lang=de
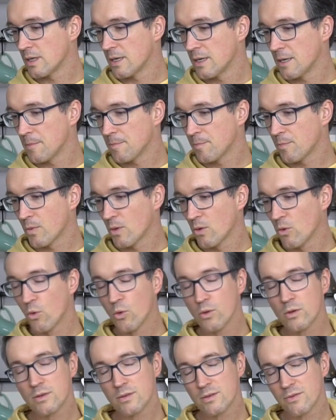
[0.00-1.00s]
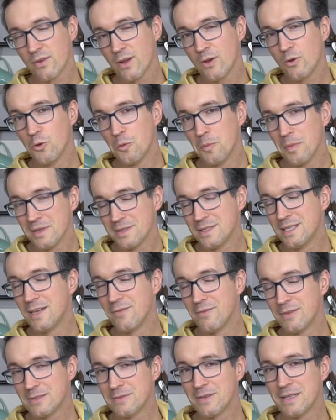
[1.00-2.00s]
Ähm, und wenn du mal
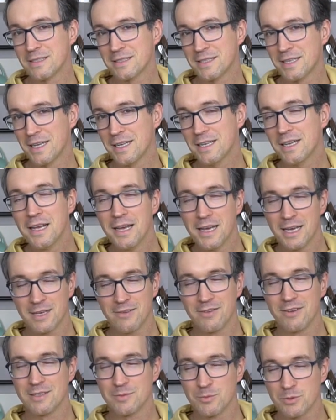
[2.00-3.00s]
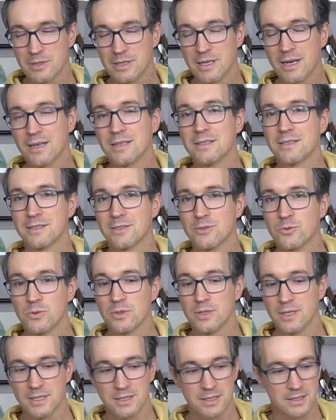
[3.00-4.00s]
sehen willst, wie das geht, ich weiß, ich muss lachen, es ist so
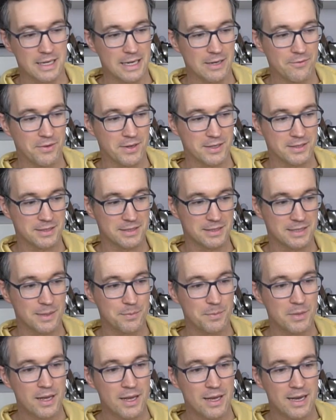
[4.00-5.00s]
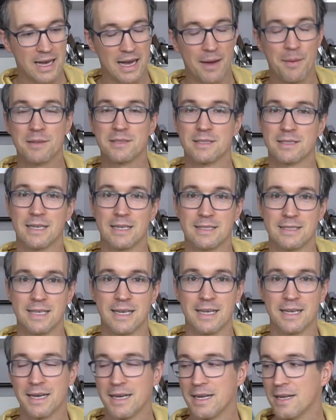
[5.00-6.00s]
ein richtig einfaches Rezept, aber es ist halt
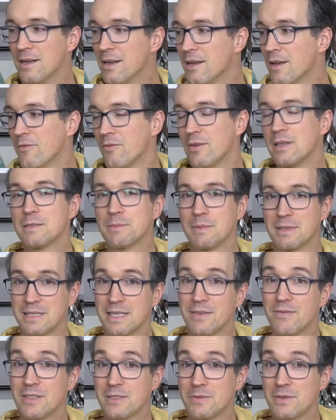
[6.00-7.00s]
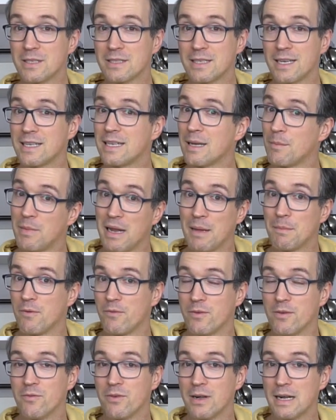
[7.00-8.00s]
sehr geil. Wenn du mal sehen willst, wie das geht, dann bleib
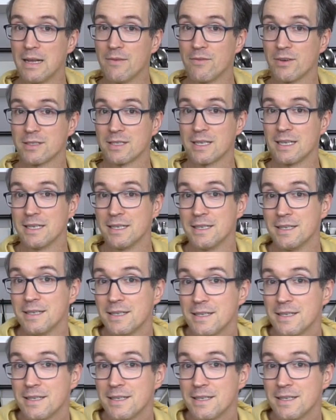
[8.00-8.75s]
auf jeden Fall einfach dran.